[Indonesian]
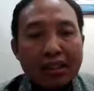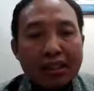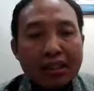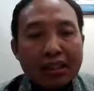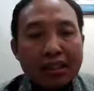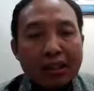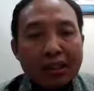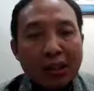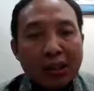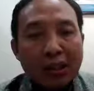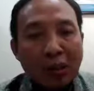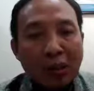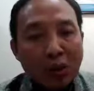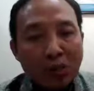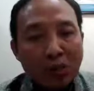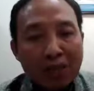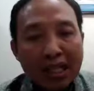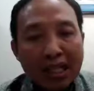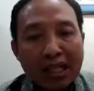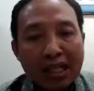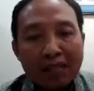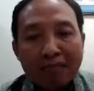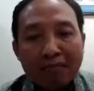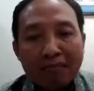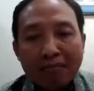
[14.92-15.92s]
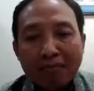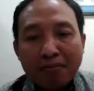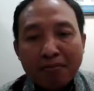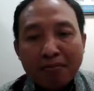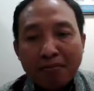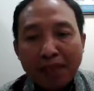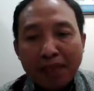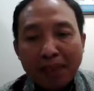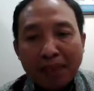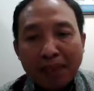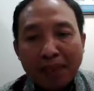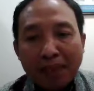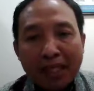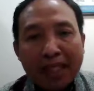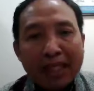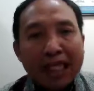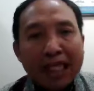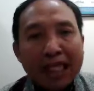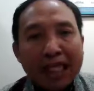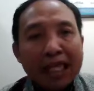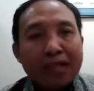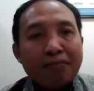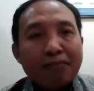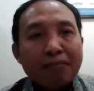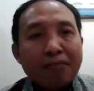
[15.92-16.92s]
terhormat Bapak
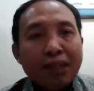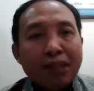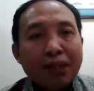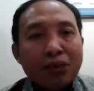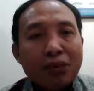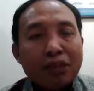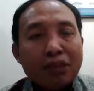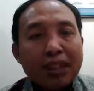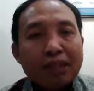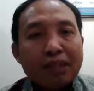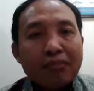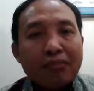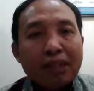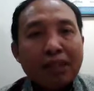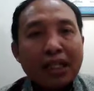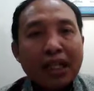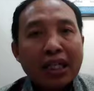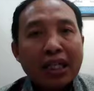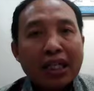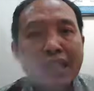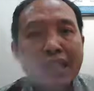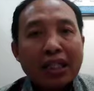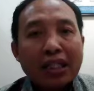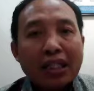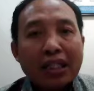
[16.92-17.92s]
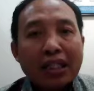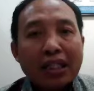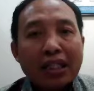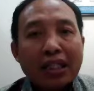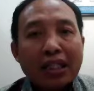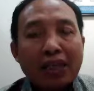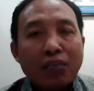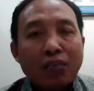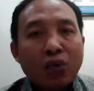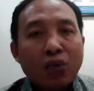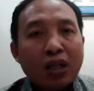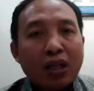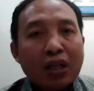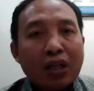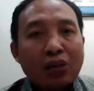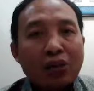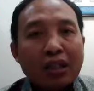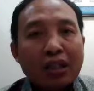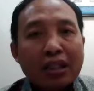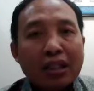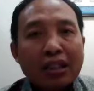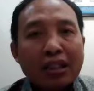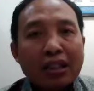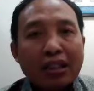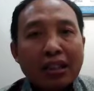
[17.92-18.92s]
Dekan Fakultas Perikanan dan Ilmu
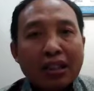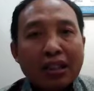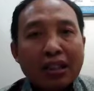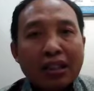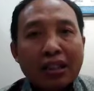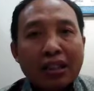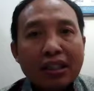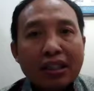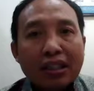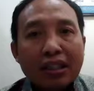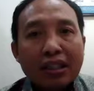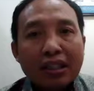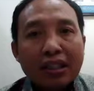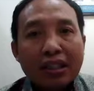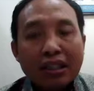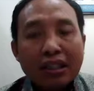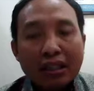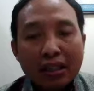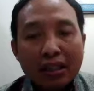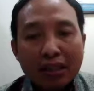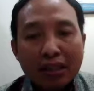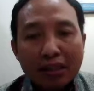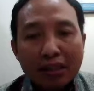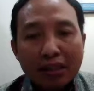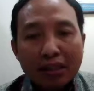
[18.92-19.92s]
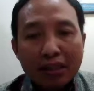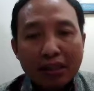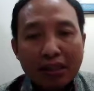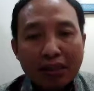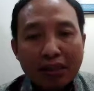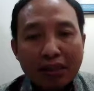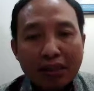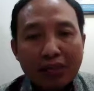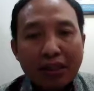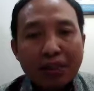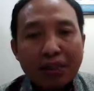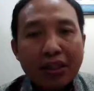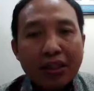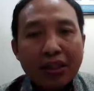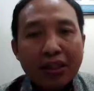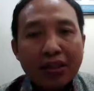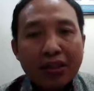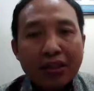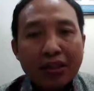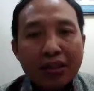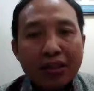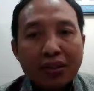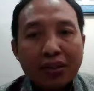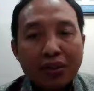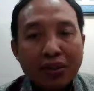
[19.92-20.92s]
Kelautan dari IPB
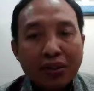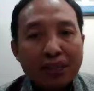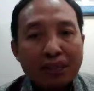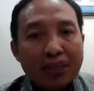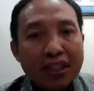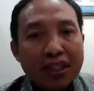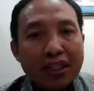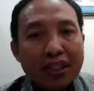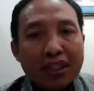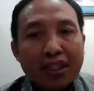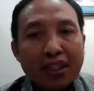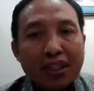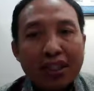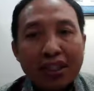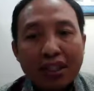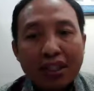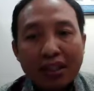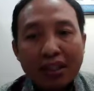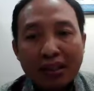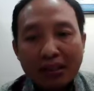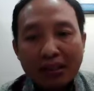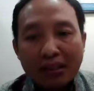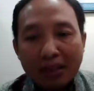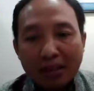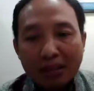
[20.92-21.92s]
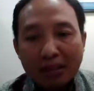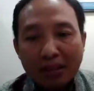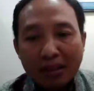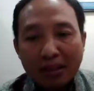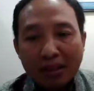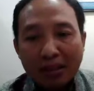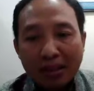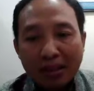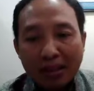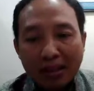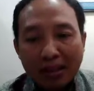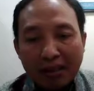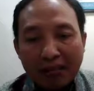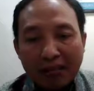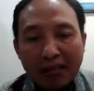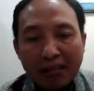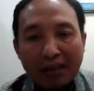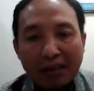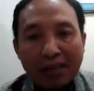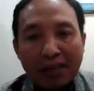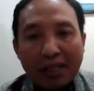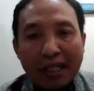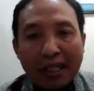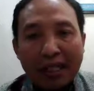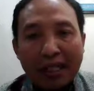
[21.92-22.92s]
University,
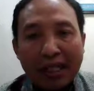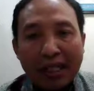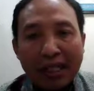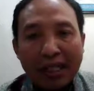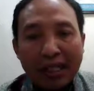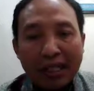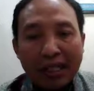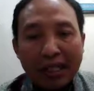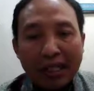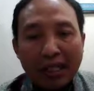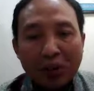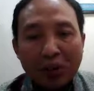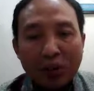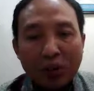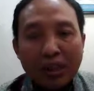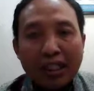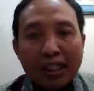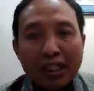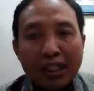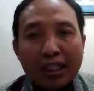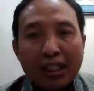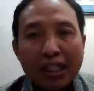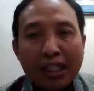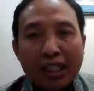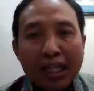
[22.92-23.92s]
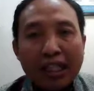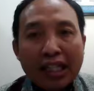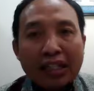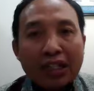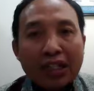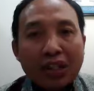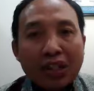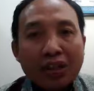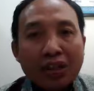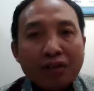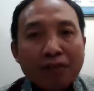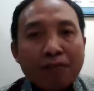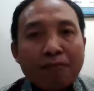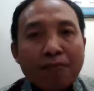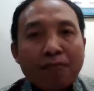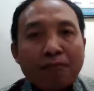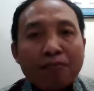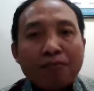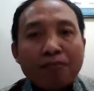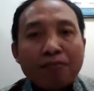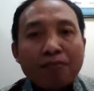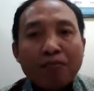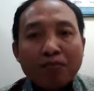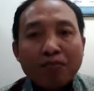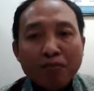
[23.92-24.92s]
Bapak Luki Adrianto,
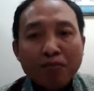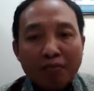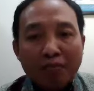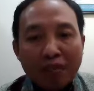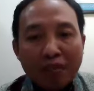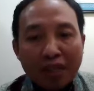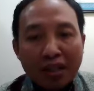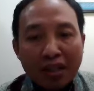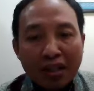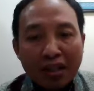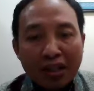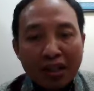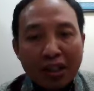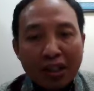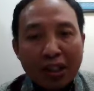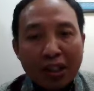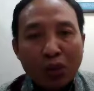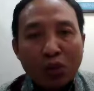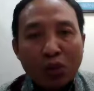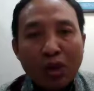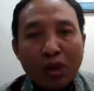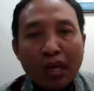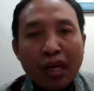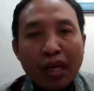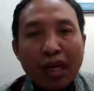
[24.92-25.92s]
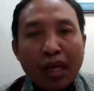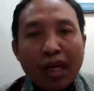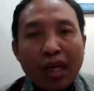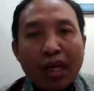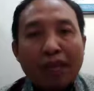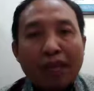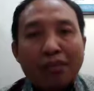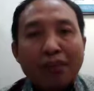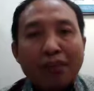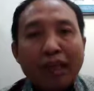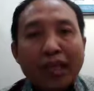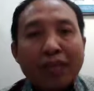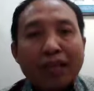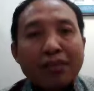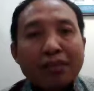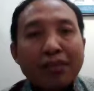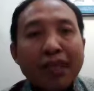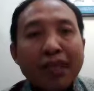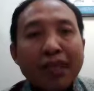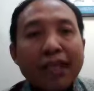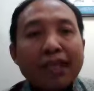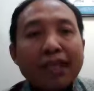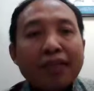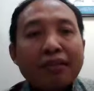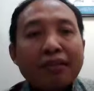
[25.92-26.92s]
Ketua
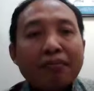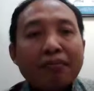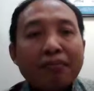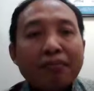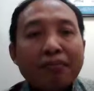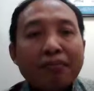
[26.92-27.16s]
Departemen